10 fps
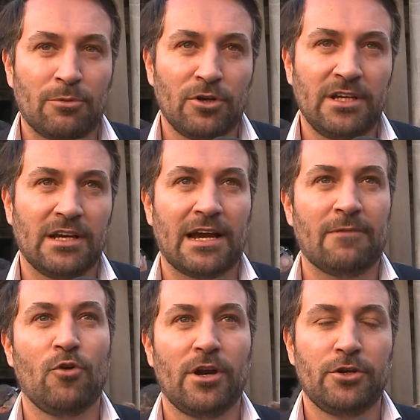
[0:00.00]
politica che
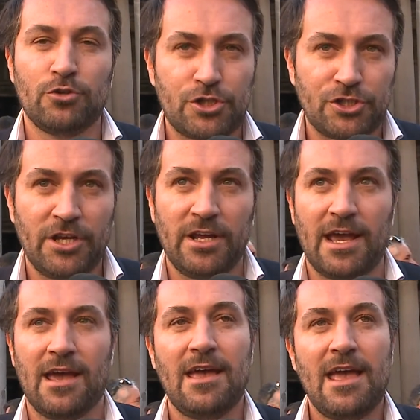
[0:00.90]
vuole
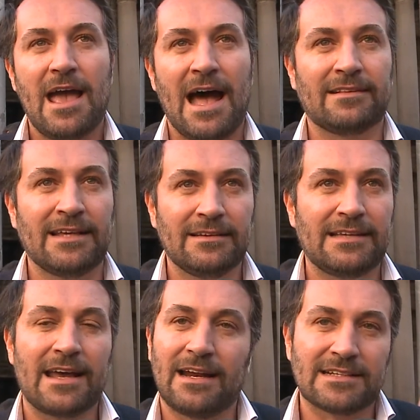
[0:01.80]
riuscire a
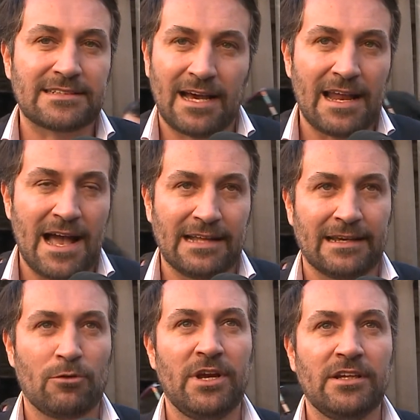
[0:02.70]
tentare la scalata
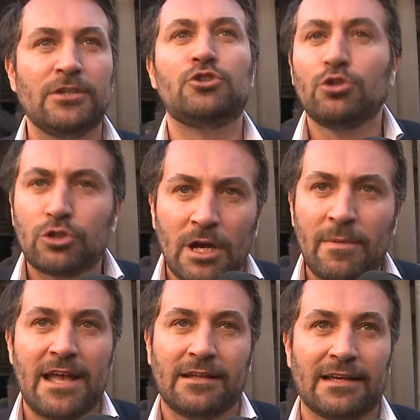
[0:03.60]
e quindi
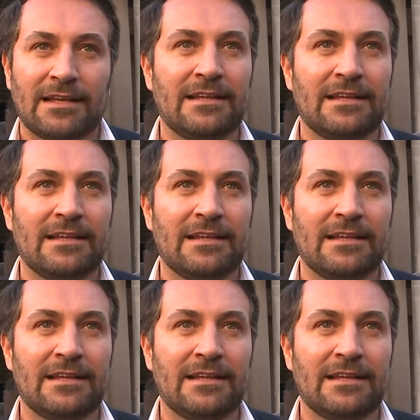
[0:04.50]
giustamente ad